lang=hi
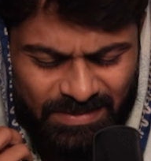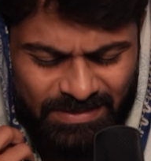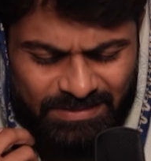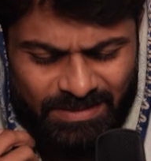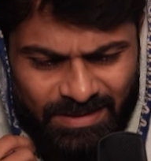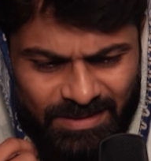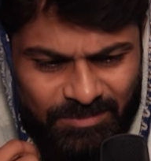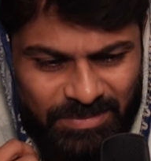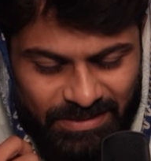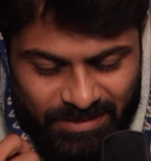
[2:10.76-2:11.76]

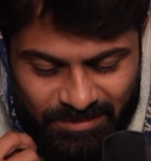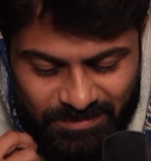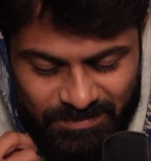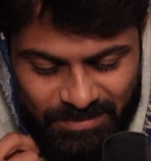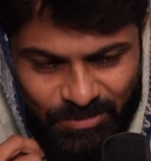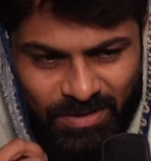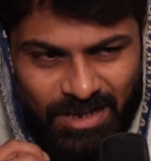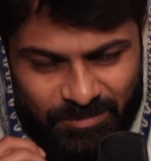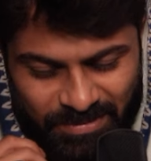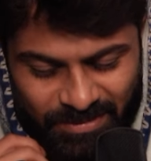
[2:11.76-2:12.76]
अरसलान भाई मैं तो
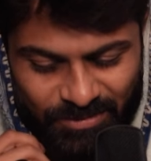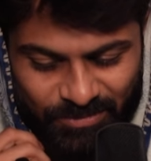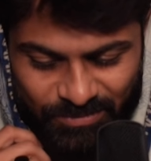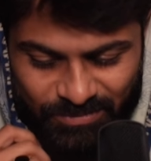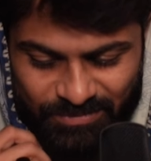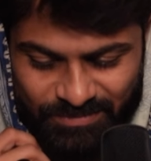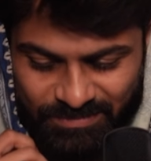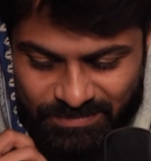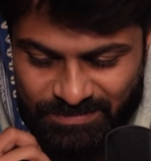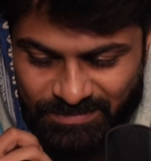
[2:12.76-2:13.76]
आप ही की हूँ
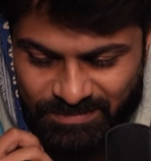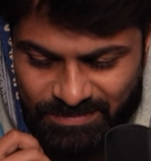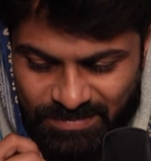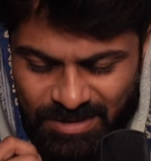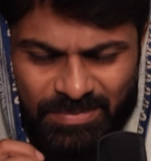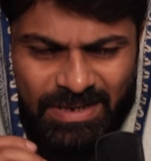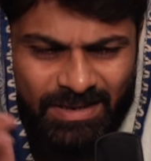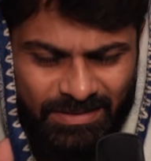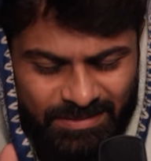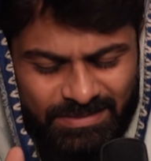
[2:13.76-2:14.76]

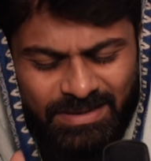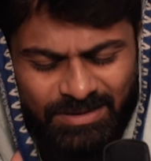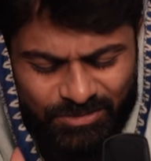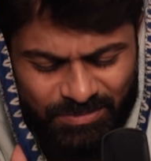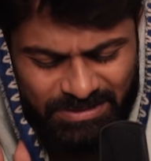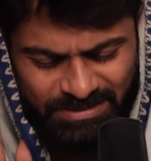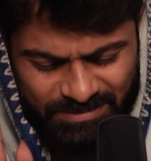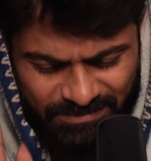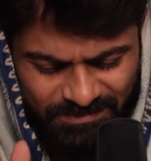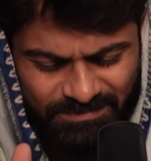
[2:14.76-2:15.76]
अबरार के साथ तो बस
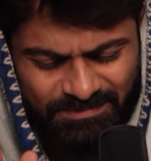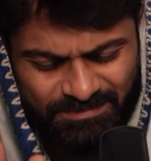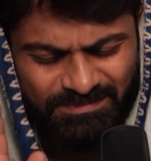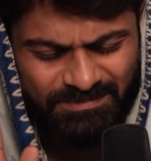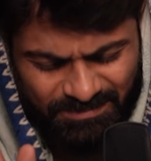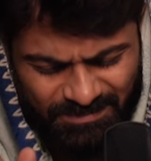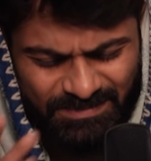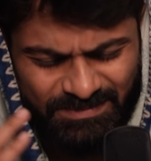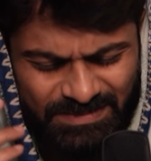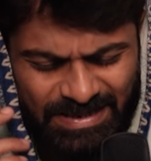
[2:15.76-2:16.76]

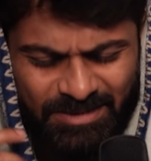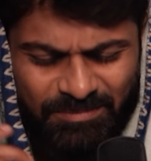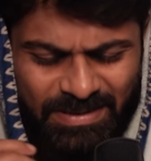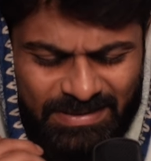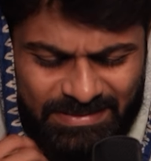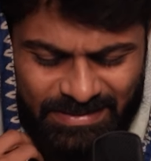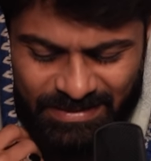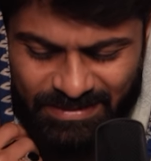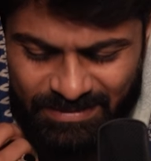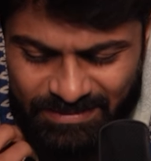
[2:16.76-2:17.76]
टाइम पास
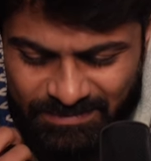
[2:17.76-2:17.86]
है